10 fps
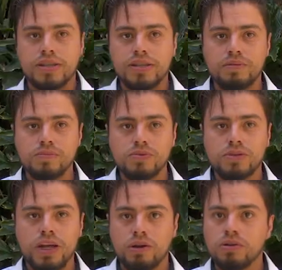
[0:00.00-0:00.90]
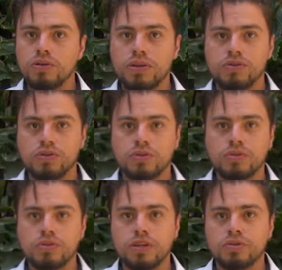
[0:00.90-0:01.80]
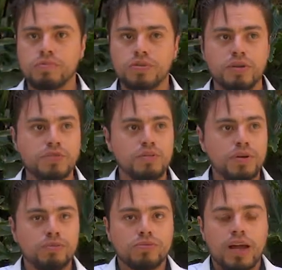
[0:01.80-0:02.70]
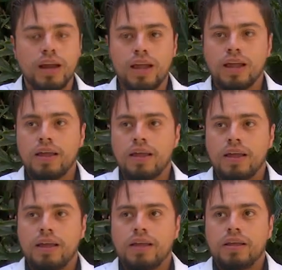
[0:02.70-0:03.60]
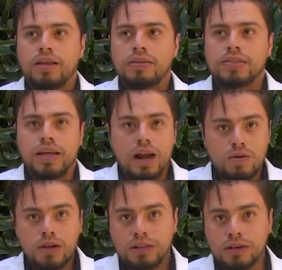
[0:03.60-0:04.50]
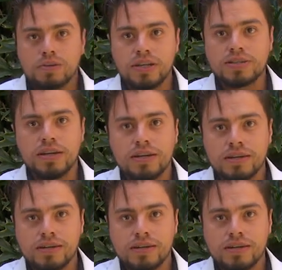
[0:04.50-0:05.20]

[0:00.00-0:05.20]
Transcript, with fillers: sentimos que no es lo de nosotros y nos empezamos a preguntar, ¿será lo que tengo que hacer?